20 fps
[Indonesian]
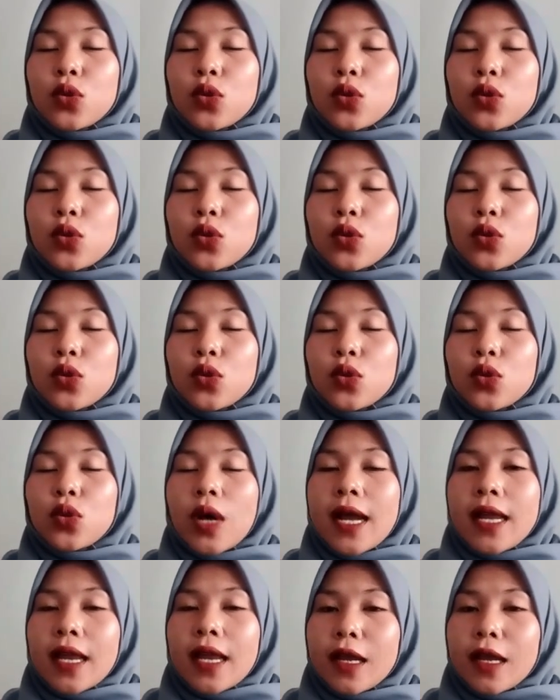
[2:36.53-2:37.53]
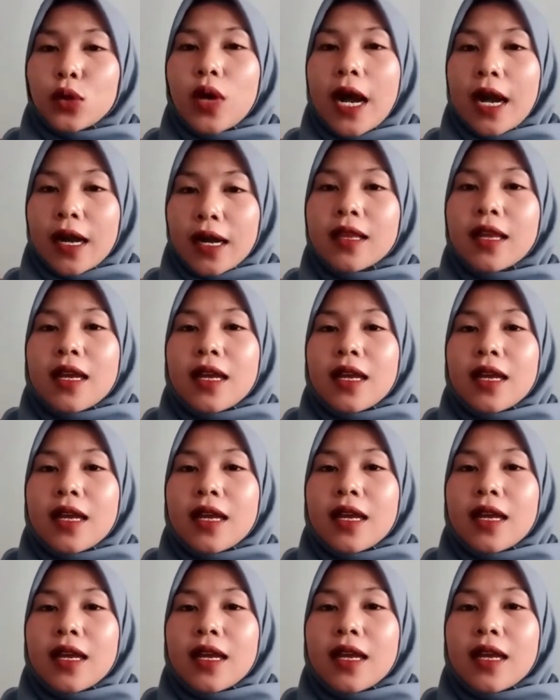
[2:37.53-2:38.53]
uh, suhu airnya itu
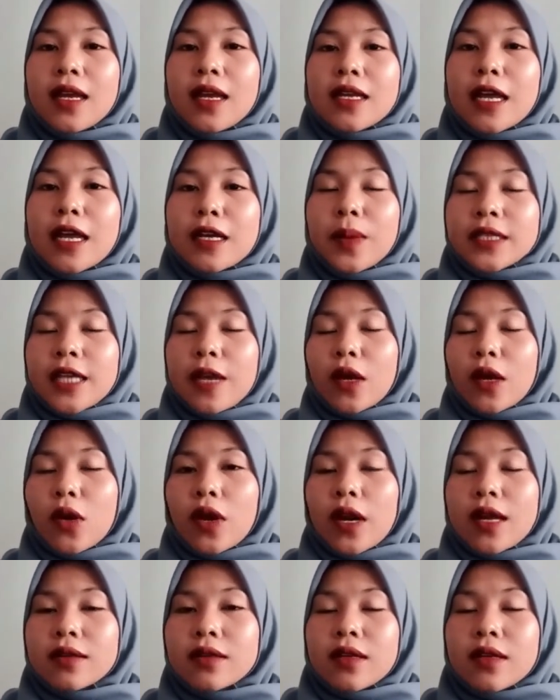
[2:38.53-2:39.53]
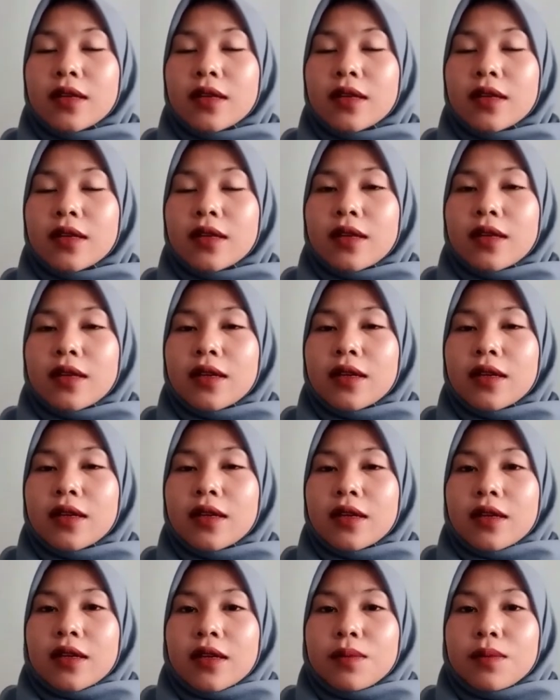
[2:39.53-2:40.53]
hangat dan dipercaya banyak orang
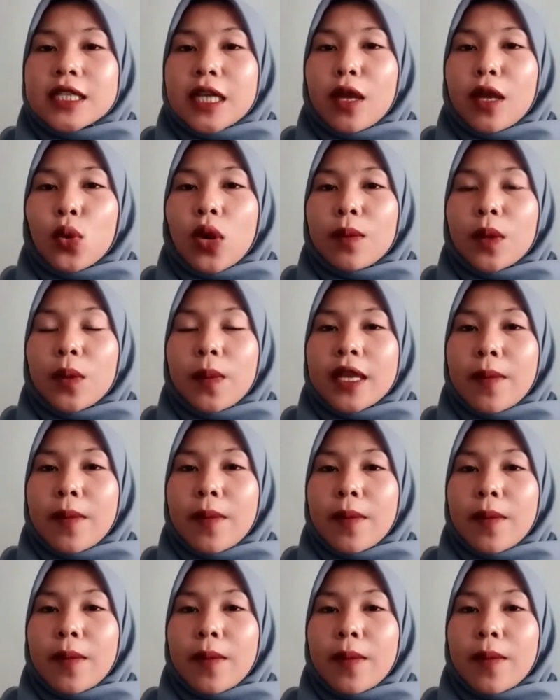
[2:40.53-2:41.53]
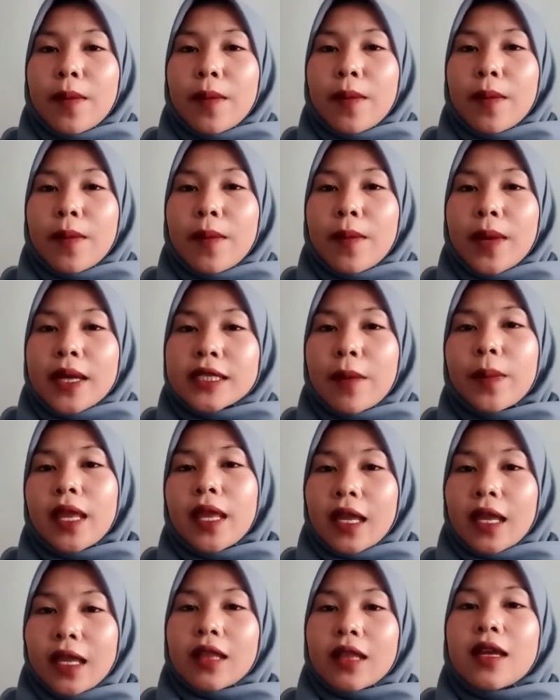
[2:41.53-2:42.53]
bisa menyembuhkan berbagai
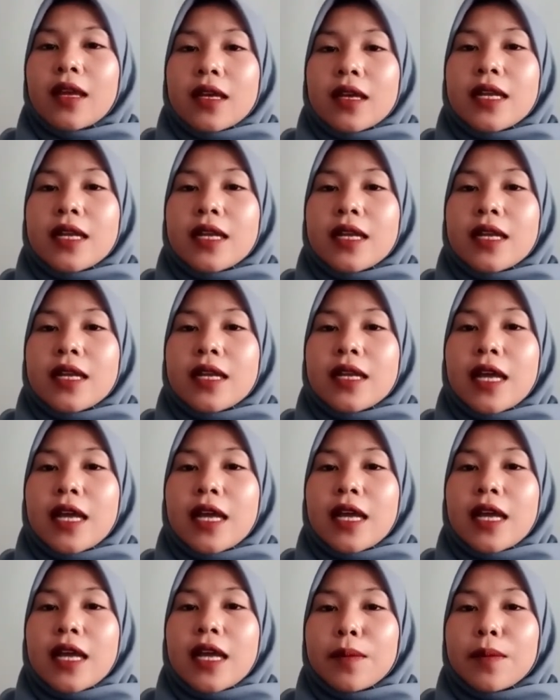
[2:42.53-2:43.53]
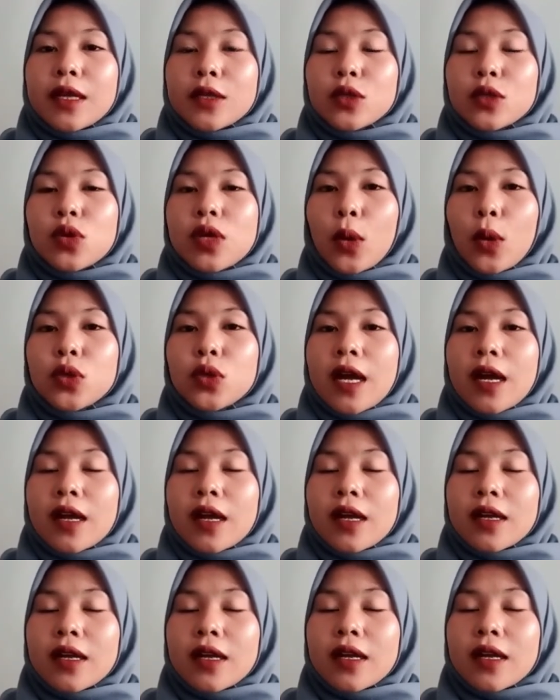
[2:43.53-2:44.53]
macam penyakit dan banyak juga
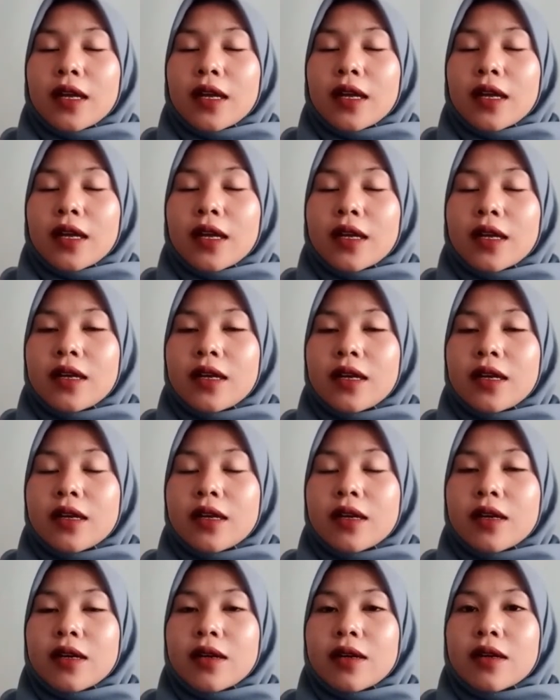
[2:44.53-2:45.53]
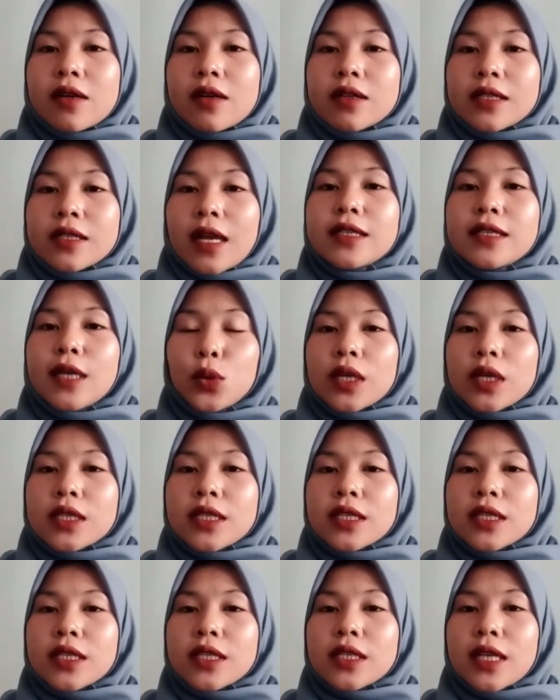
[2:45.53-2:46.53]
pengunjung yang uh, sengaja
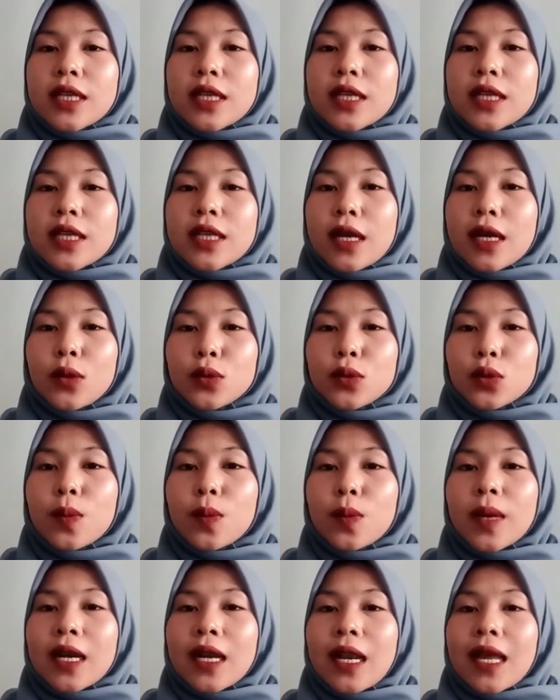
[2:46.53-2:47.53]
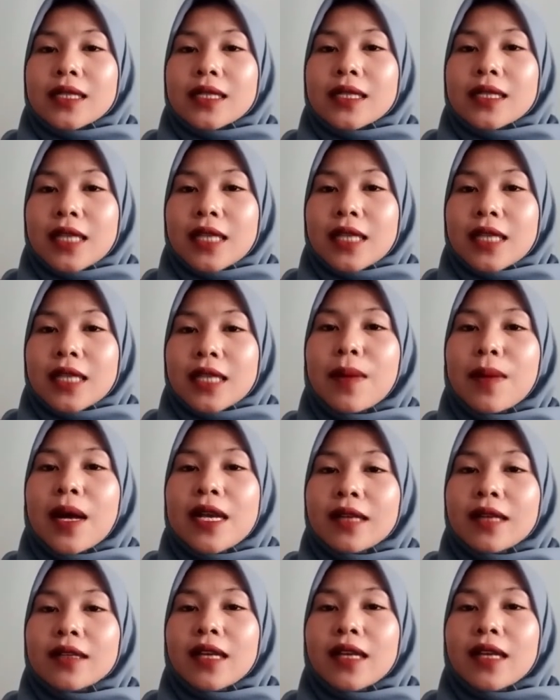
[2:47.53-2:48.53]
untuk ke sana untuk merelekskan
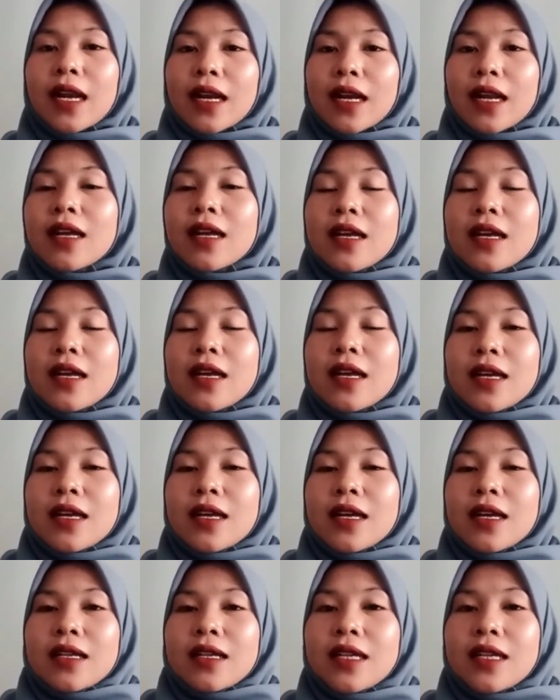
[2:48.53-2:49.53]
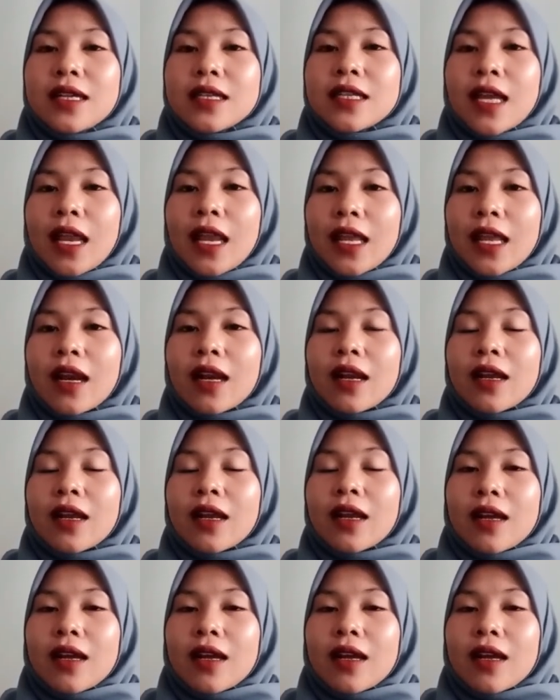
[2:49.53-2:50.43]
badan karena disinyalir